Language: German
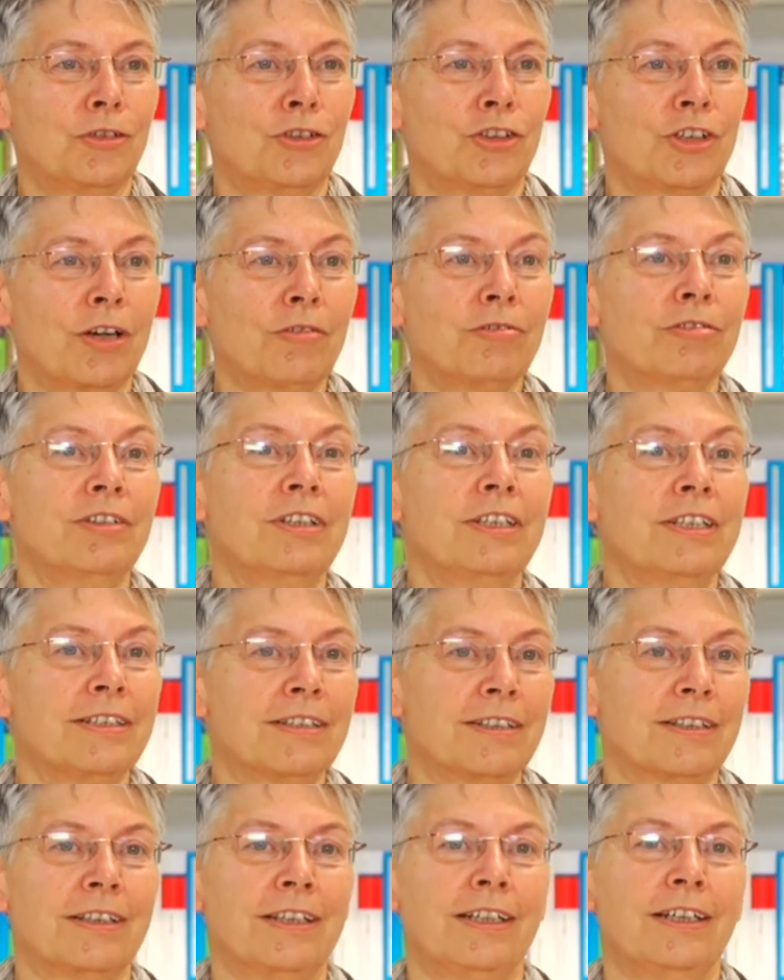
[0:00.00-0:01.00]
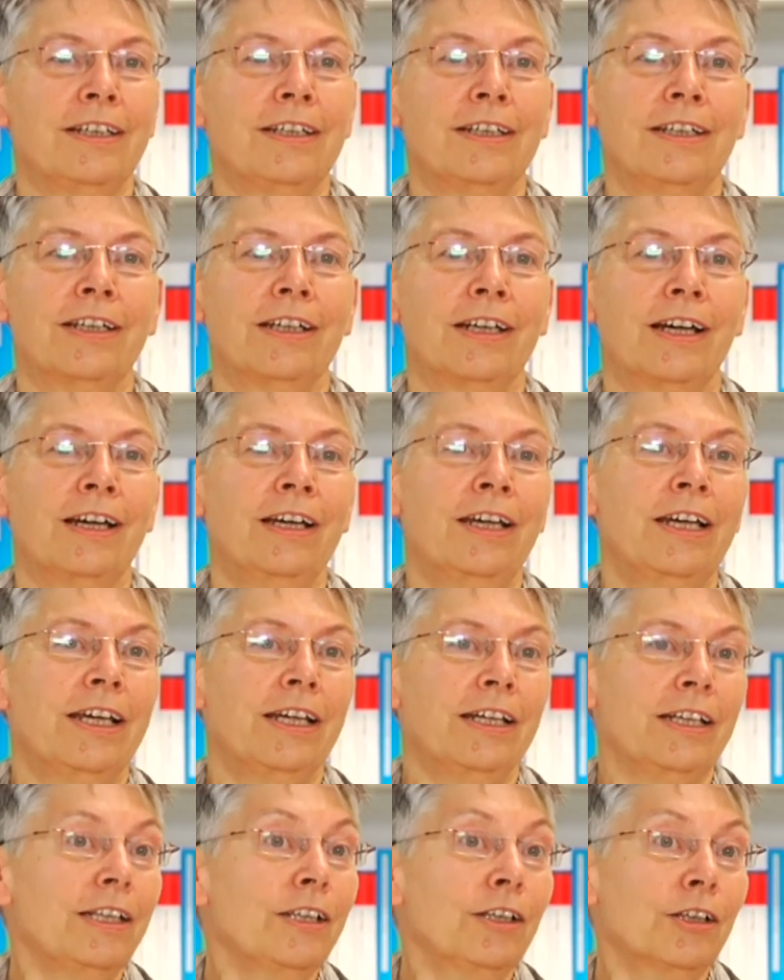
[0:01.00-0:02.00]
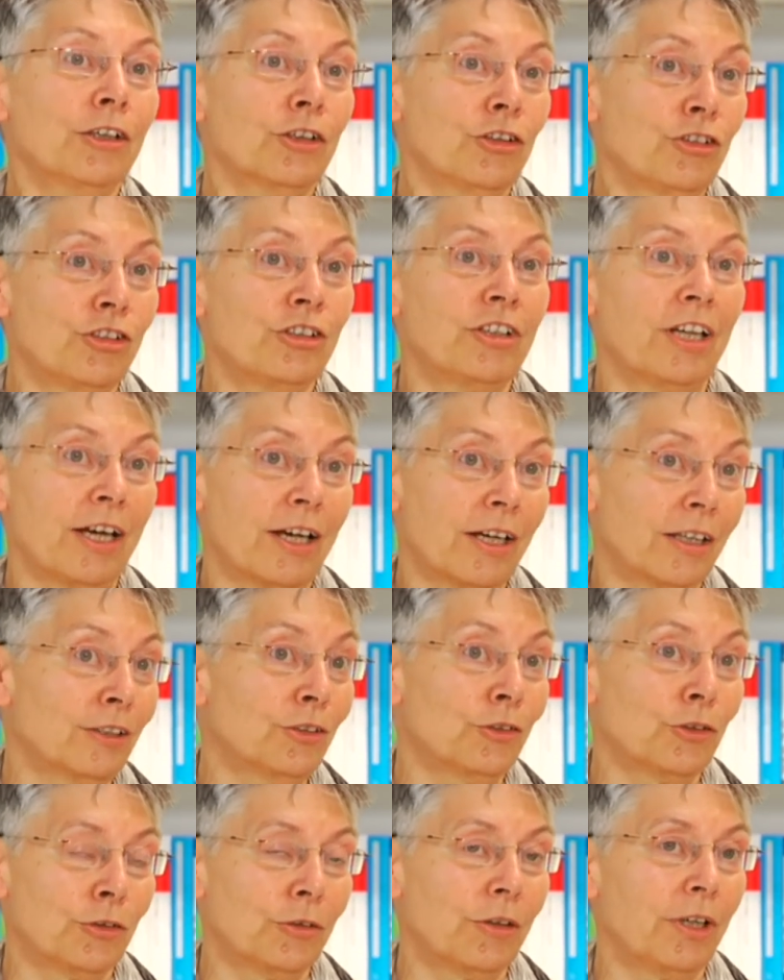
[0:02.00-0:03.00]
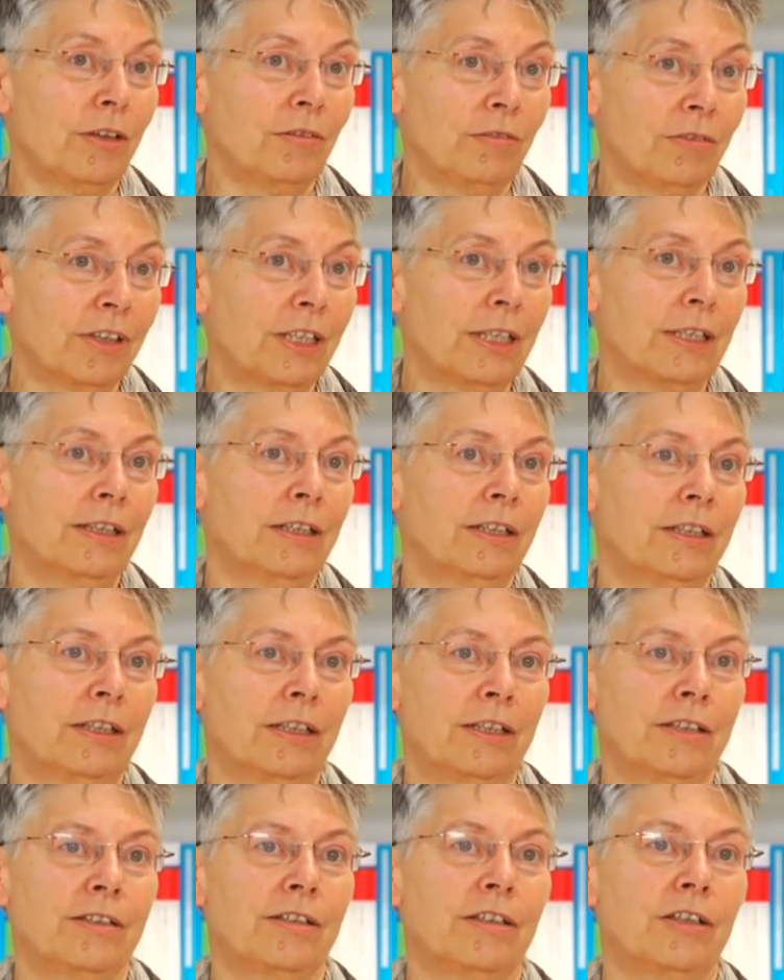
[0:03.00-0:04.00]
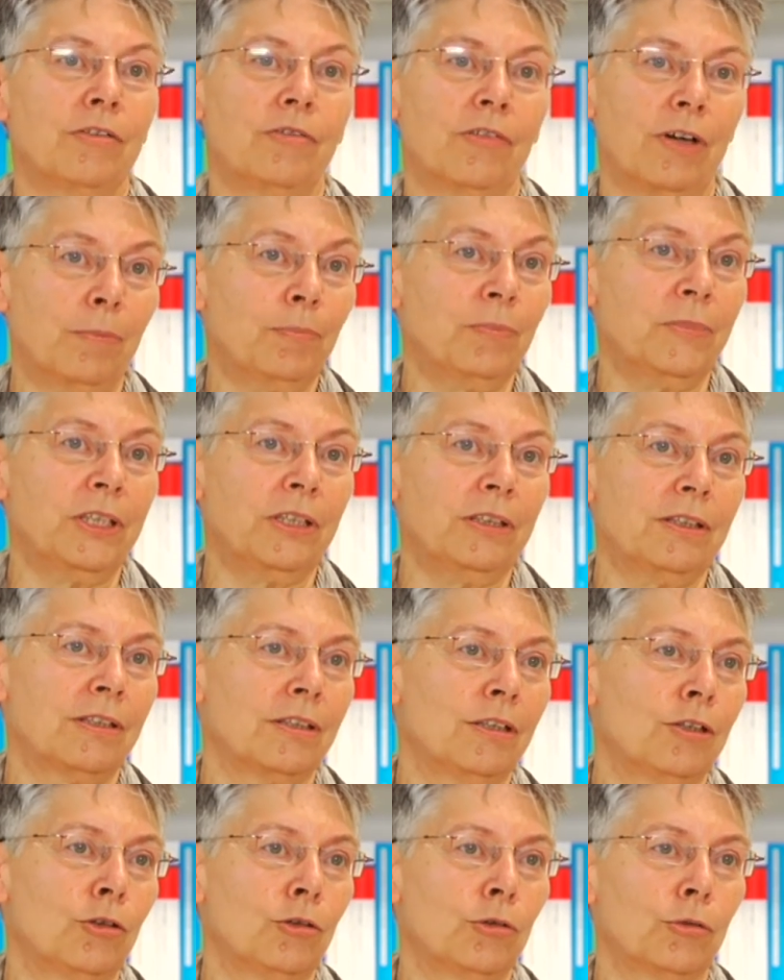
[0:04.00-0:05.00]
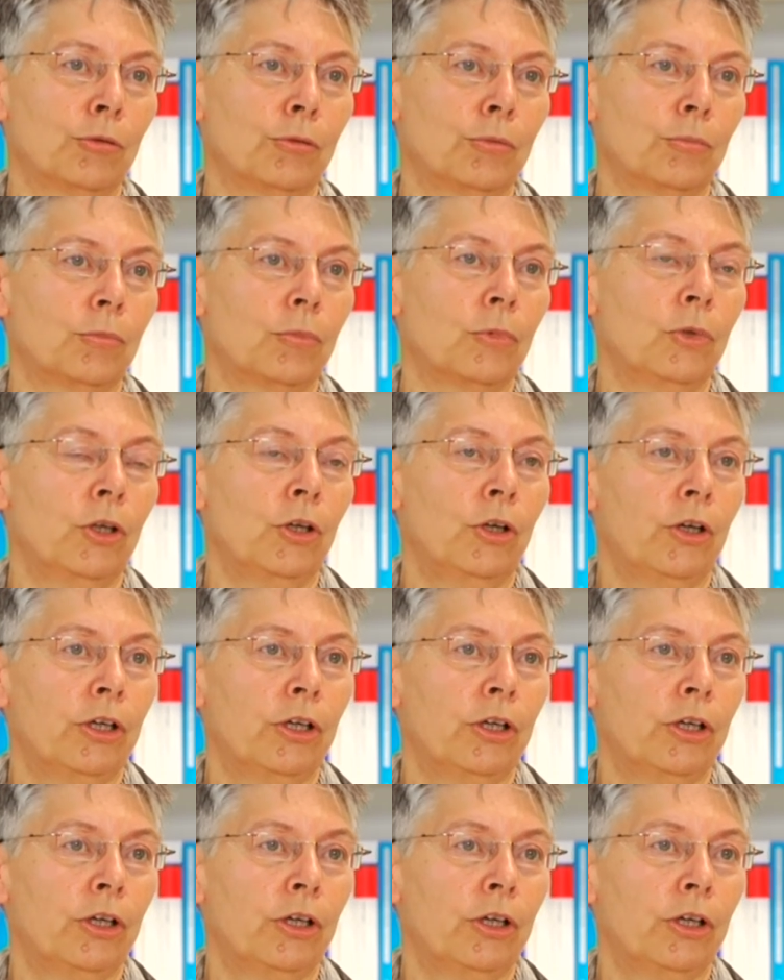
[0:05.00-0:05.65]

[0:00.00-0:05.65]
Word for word: schaffen es Kinder, innere Stärken zu entwickeln, dass sie gewappnet sind, um